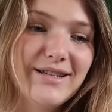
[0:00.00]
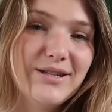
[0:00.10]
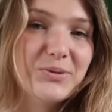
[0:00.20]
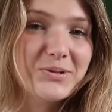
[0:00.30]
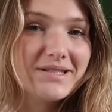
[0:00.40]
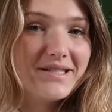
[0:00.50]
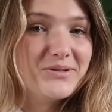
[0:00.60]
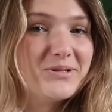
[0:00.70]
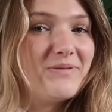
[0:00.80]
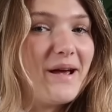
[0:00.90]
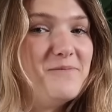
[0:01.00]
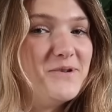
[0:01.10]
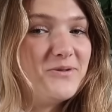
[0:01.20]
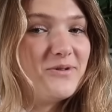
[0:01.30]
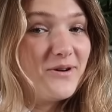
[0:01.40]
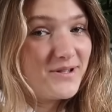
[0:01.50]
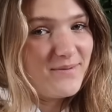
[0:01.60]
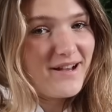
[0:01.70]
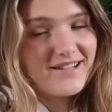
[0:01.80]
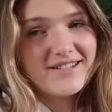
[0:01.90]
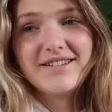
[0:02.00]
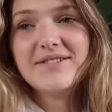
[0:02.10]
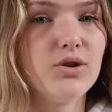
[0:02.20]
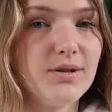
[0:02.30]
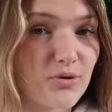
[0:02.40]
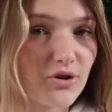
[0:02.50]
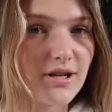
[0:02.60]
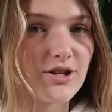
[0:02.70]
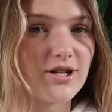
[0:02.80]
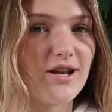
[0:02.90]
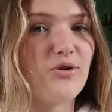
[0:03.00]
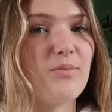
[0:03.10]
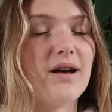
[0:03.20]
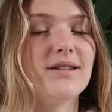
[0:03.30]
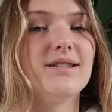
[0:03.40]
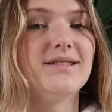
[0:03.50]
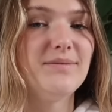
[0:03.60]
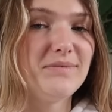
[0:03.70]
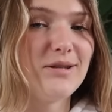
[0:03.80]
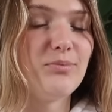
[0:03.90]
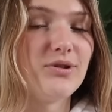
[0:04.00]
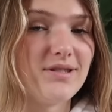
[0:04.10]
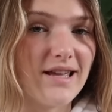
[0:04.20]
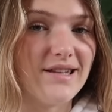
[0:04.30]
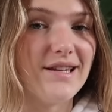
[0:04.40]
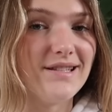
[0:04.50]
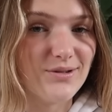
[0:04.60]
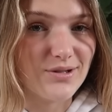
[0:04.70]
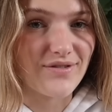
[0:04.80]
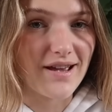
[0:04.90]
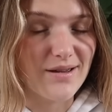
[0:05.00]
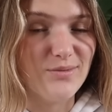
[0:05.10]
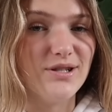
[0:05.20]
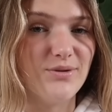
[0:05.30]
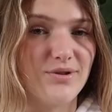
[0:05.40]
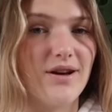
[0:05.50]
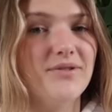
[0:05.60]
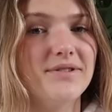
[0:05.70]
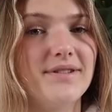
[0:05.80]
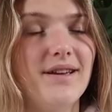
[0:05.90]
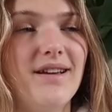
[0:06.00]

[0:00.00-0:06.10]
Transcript: die großen CO2-Emissionen ausmacht und die Produktherstellung macht 70% der CO2-Emissionen aus.